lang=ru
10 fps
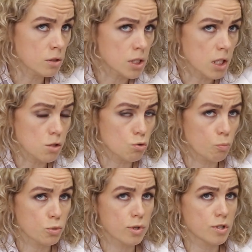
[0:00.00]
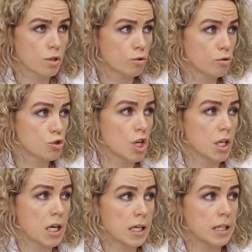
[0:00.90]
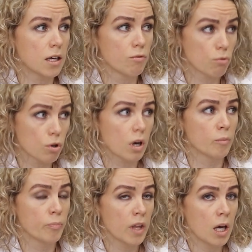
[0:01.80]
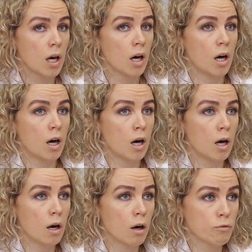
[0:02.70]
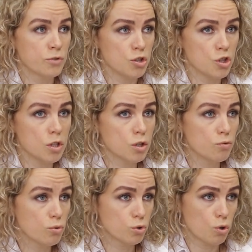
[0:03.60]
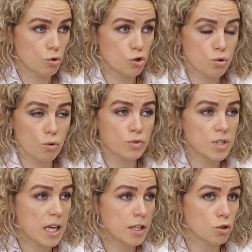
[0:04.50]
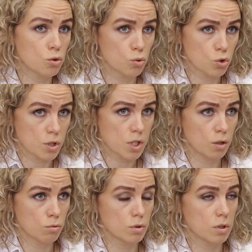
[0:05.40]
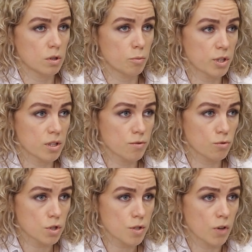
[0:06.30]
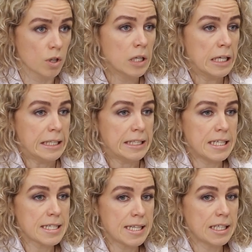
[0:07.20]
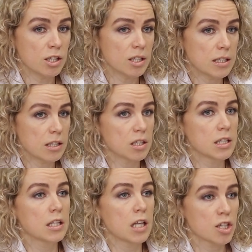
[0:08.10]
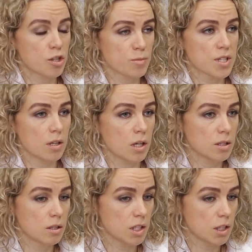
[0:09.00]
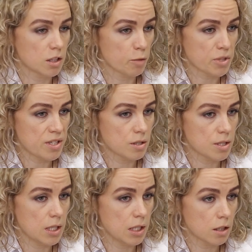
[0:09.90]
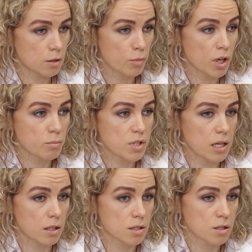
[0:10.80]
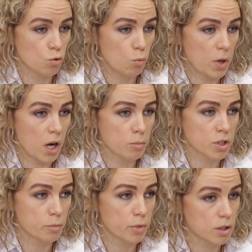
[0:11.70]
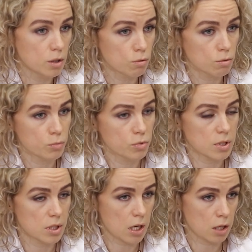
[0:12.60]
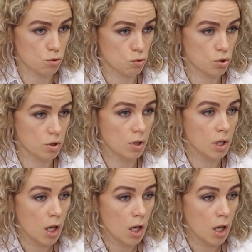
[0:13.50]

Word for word: Сразу же после не, ну, заключения договора а, в течение двух-трех часов дизайнер должен скинуть это на производство. Если на нашем складе каких-то позиций нет, мы обязательно закупаем, это бронируем сразу же,